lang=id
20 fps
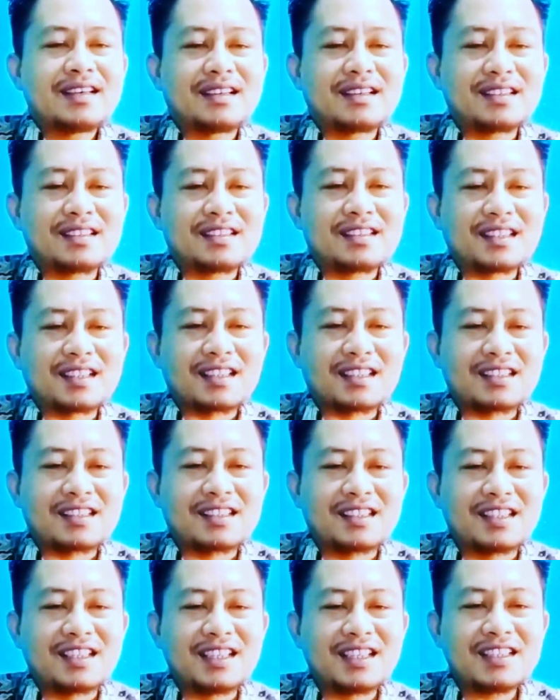
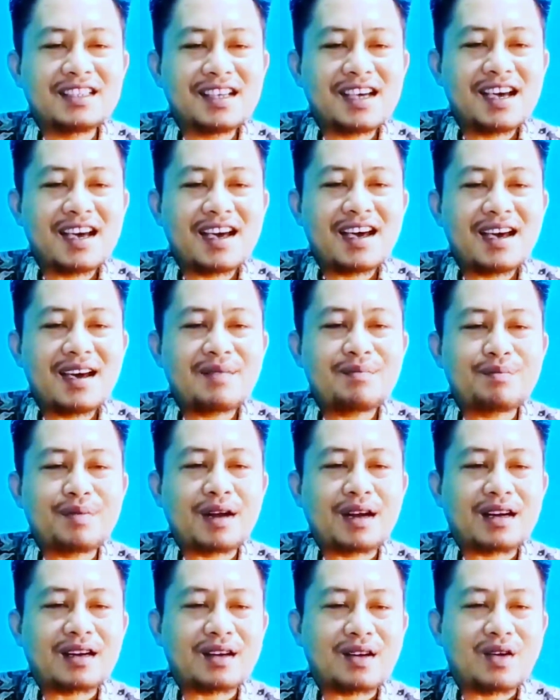rezekinya
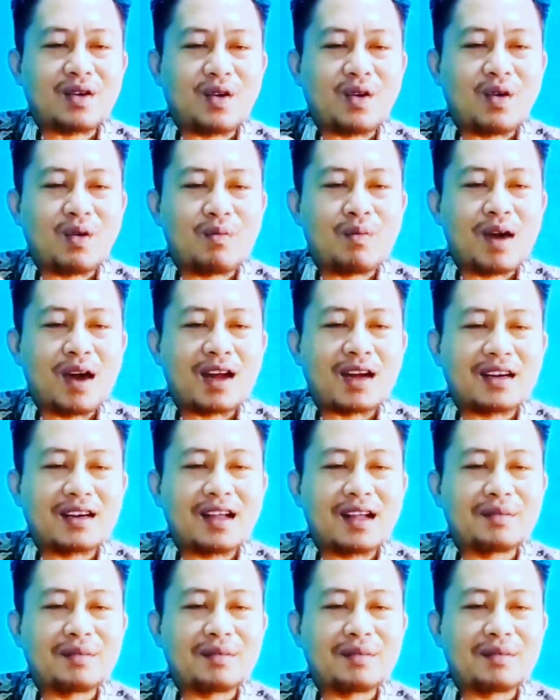berkobar